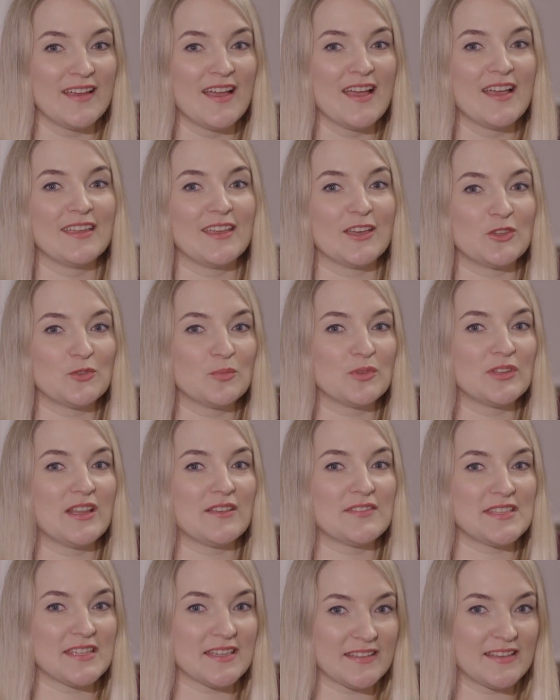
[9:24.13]
Я думаю, для
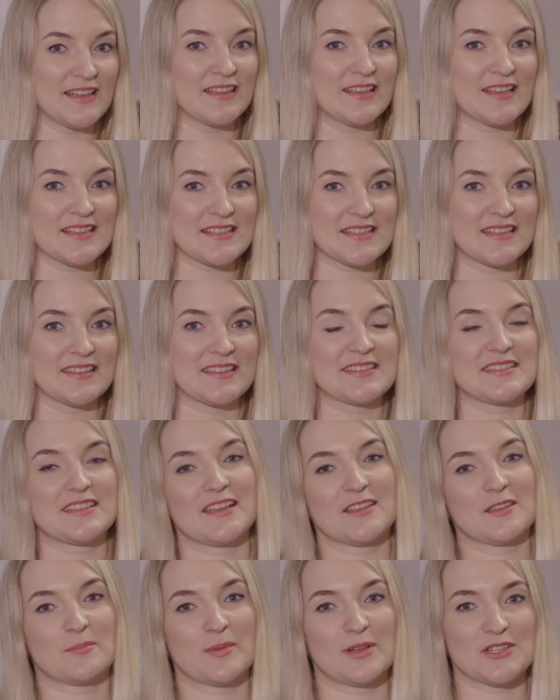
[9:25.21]
всех для нас это станет
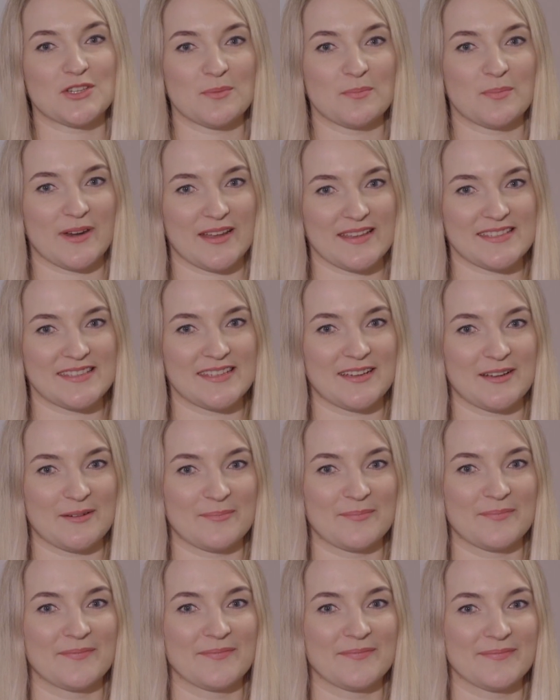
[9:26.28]
большим
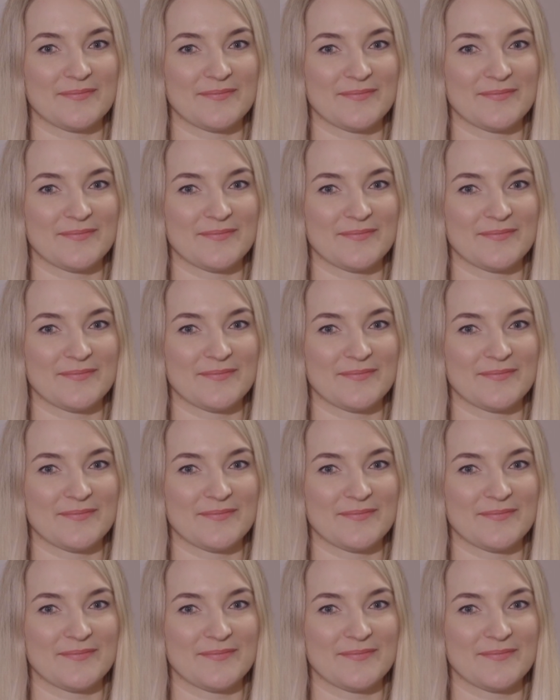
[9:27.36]
праздником.